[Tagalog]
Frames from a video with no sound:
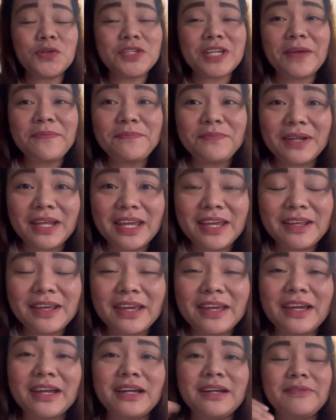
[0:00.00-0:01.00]
oh,
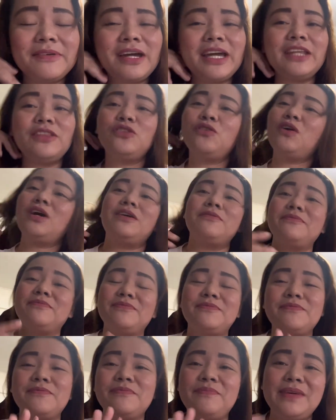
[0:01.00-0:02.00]
syempre, ito
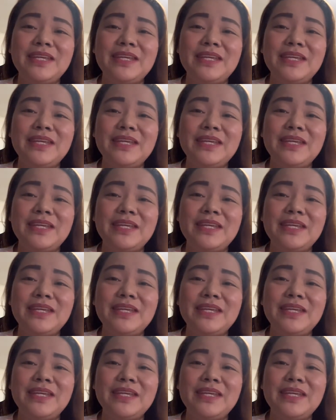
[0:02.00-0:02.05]
ang